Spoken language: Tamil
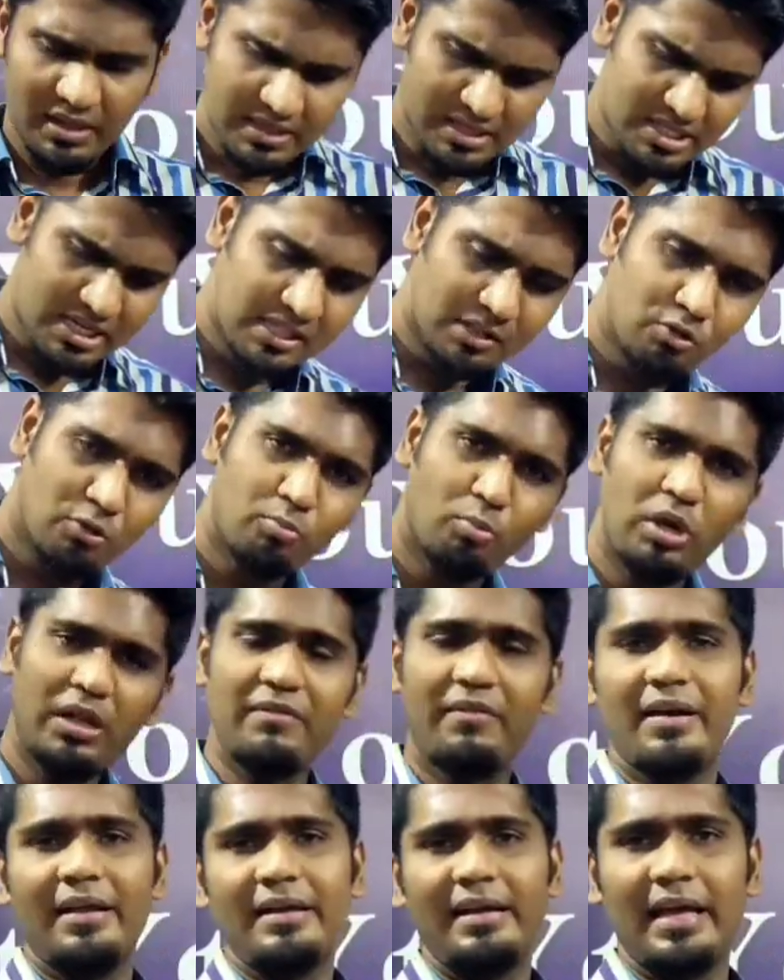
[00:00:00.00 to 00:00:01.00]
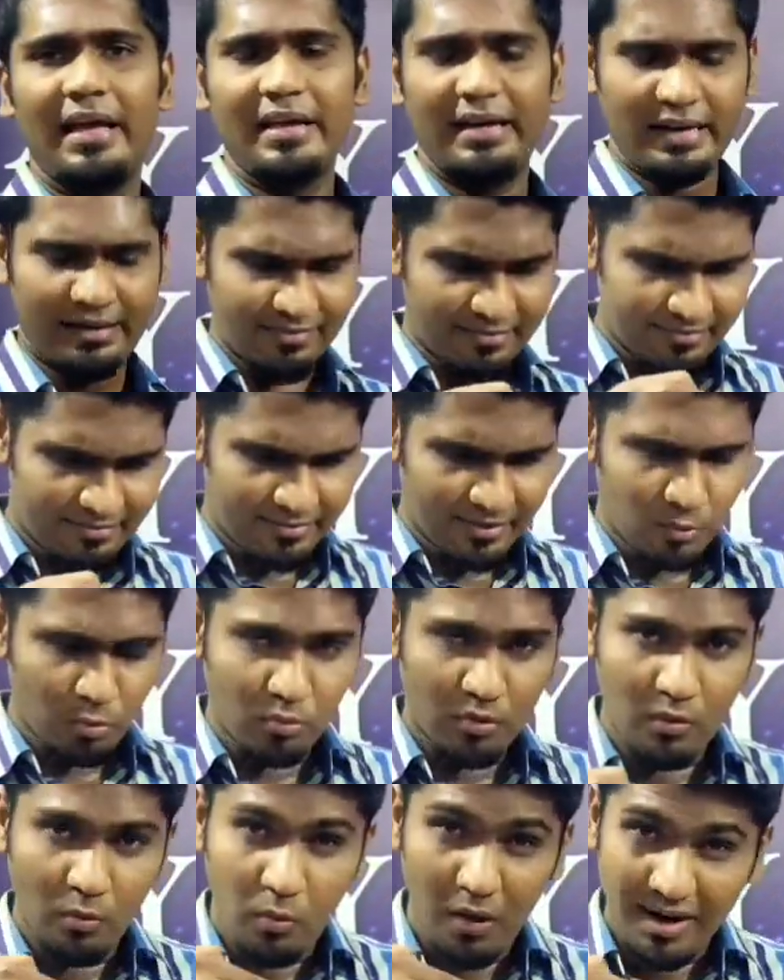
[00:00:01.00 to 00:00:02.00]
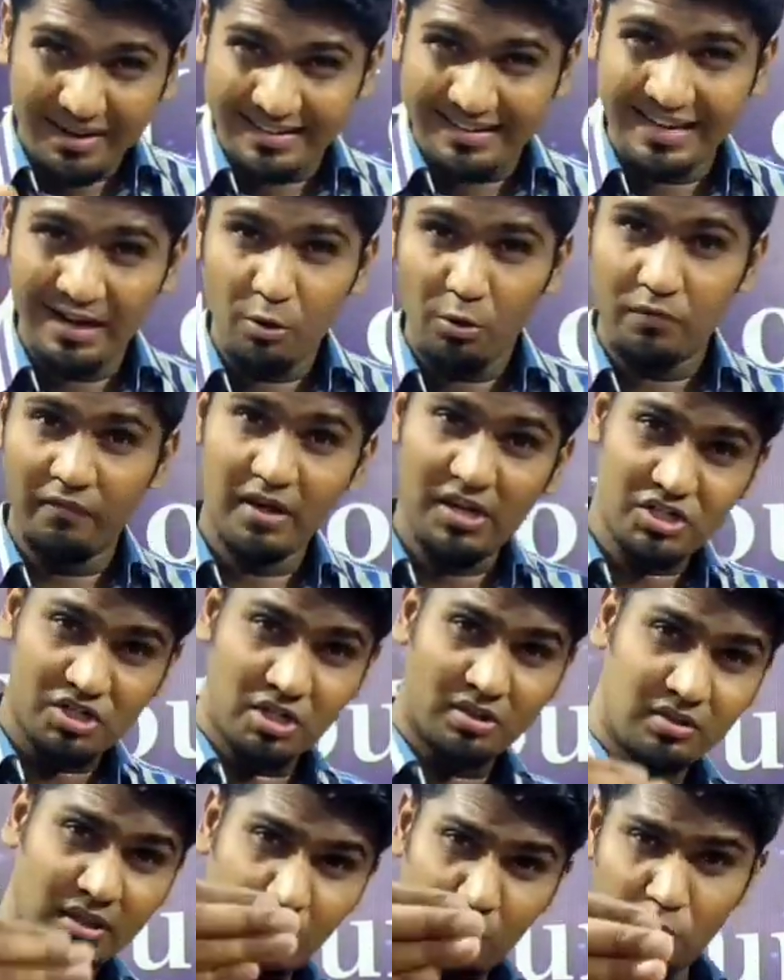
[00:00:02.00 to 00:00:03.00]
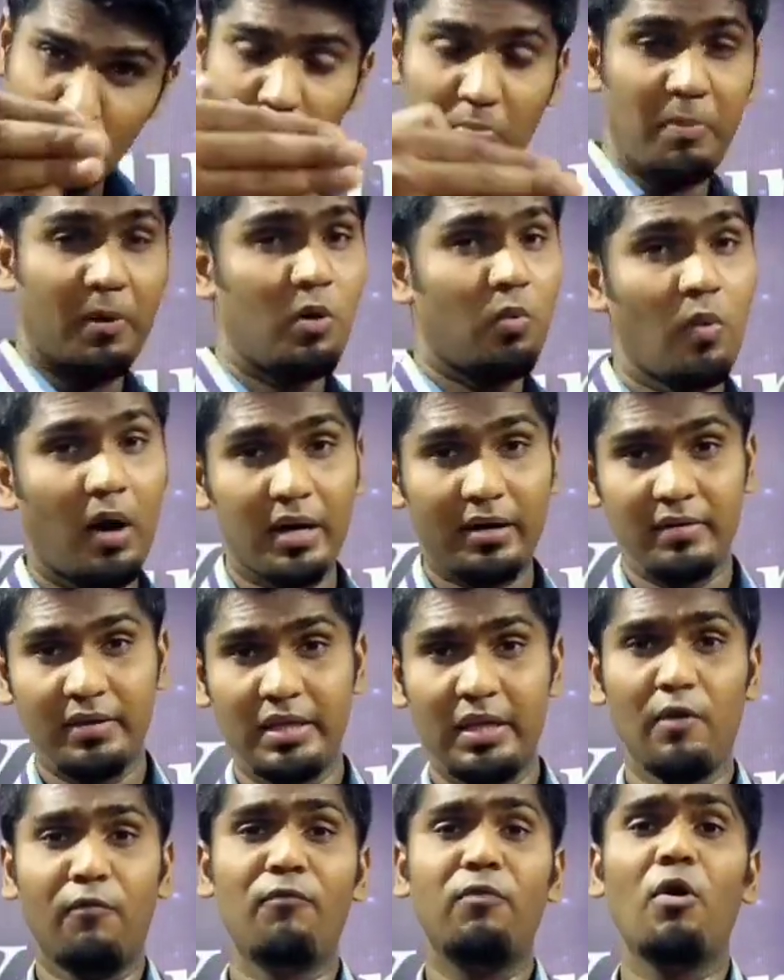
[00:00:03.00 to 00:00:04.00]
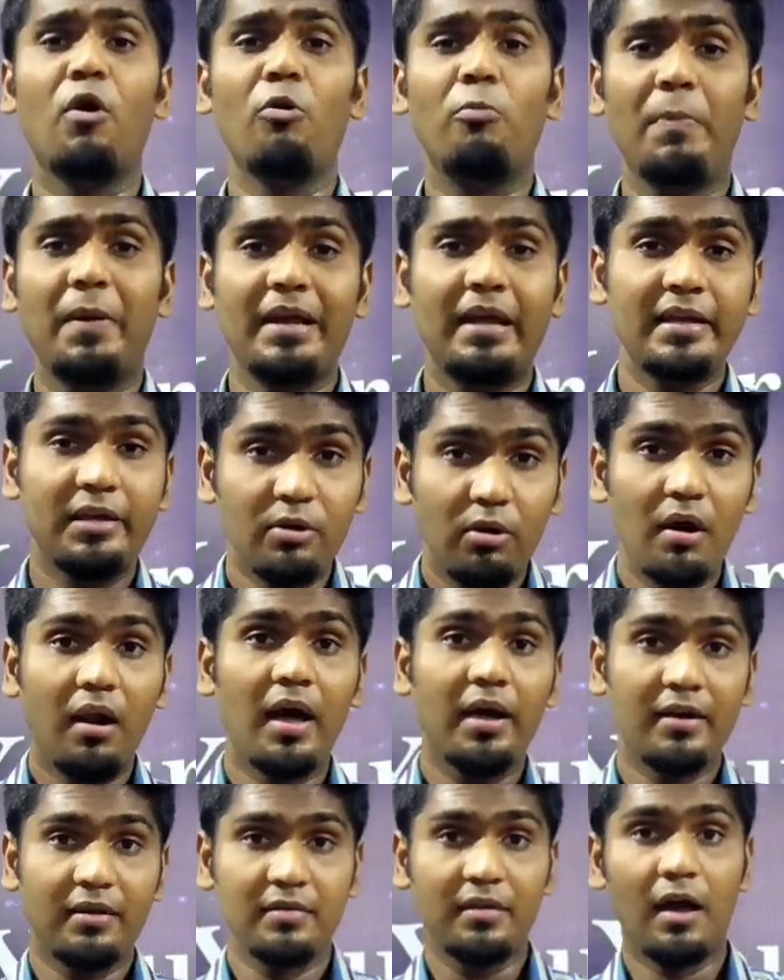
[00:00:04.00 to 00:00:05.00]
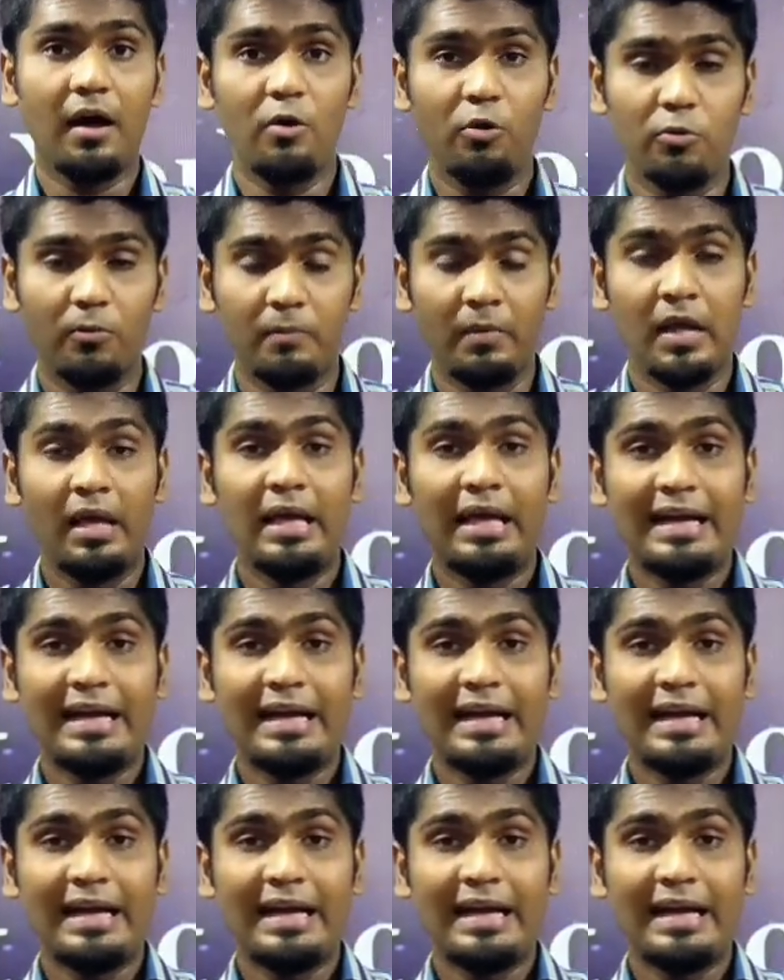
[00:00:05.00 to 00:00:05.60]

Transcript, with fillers: இன்றிலிருந்து ஒரு முடிவெடுங்க கர்த்தர் உங்கள் வாழ்க்கையில் ஒரு வெளிச்சத்தை உண்டு பண்ணுவார் எவ்வளோ பெரிய இருளாக இருந்தாலும்